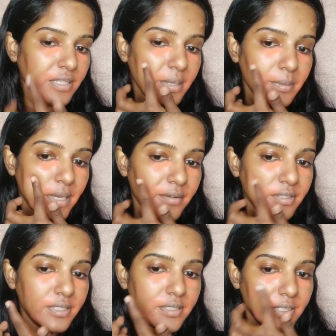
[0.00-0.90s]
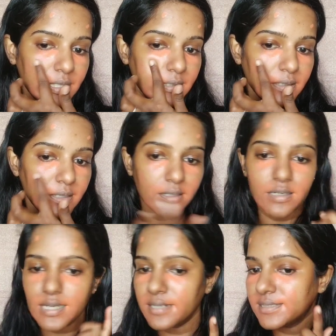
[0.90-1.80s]
வந்து எப்படியாவது
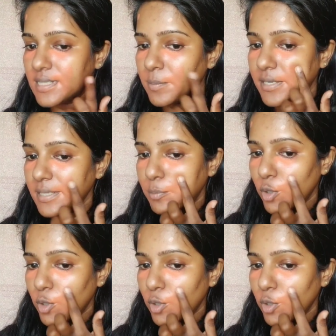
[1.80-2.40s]
கன்சீல் uh, பண்ணி